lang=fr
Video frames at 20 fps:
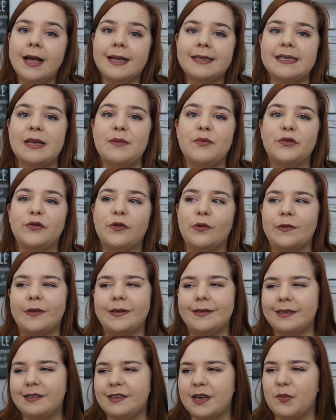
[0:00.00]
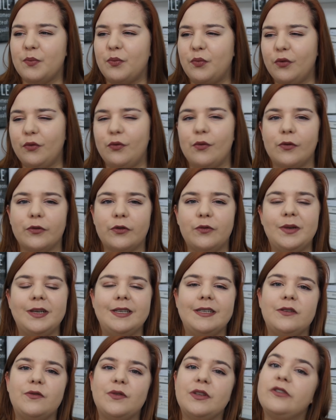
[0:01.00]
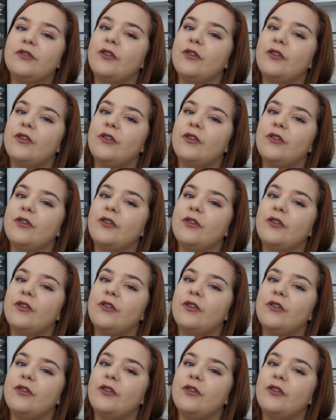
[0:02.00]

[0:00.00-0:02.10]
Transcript: Ça me tentait déjà beaucoup en 2018,